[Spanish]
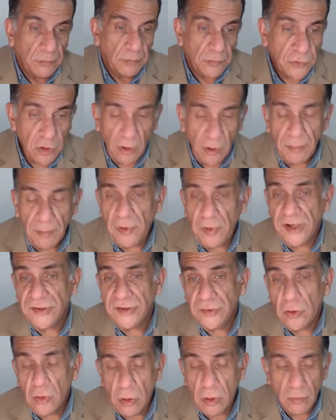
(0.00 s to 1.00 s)
Yo he
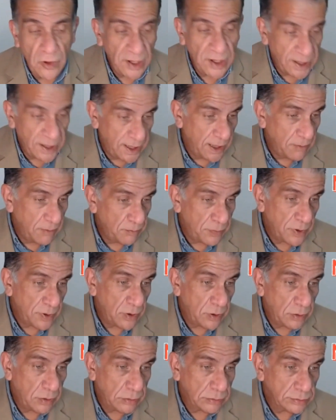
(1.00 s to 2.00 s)
puesto como
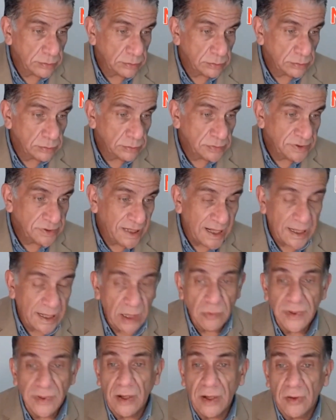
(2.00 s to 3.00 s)
ejemplo de
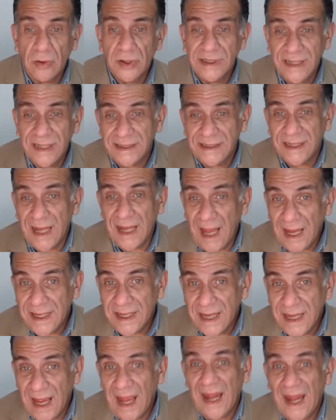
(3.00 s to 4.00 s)
que una cosa es que
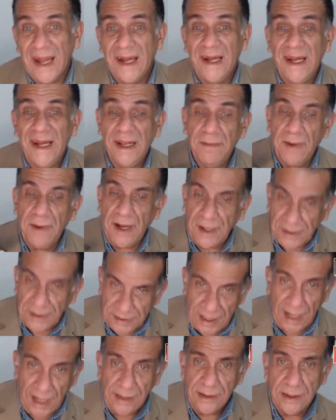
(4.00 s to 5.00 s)
haya
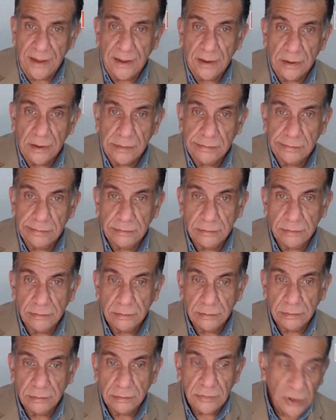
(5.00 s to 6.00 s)
libertad
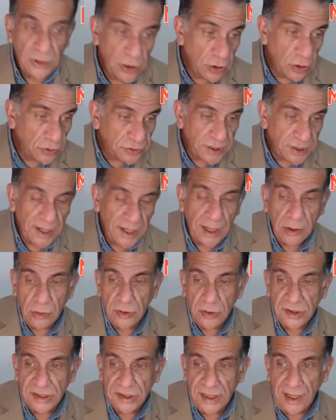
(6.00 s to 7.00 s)
y otra
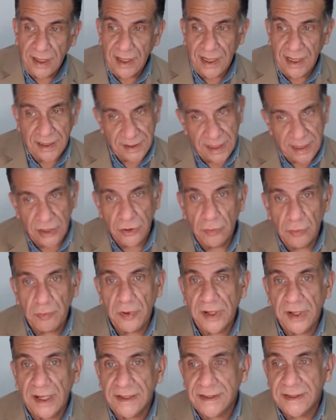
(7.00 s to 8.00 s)
cosa es que yo
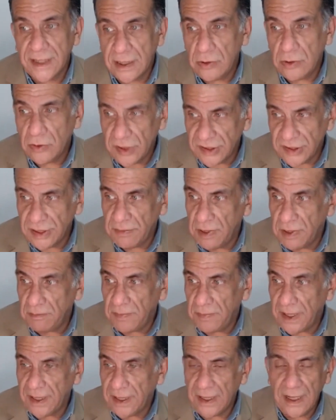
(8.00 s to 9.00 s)
pueda hacer lo que se me
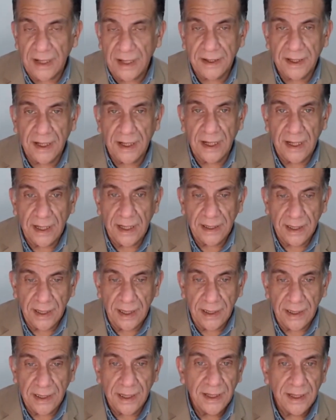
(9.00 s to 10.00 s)
pegue la regalada
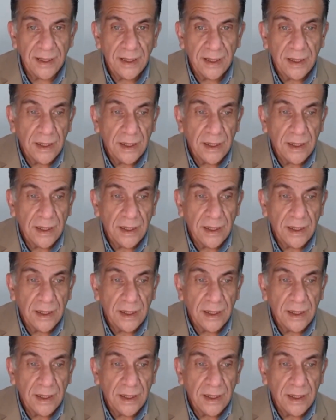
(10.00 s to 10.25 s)
gana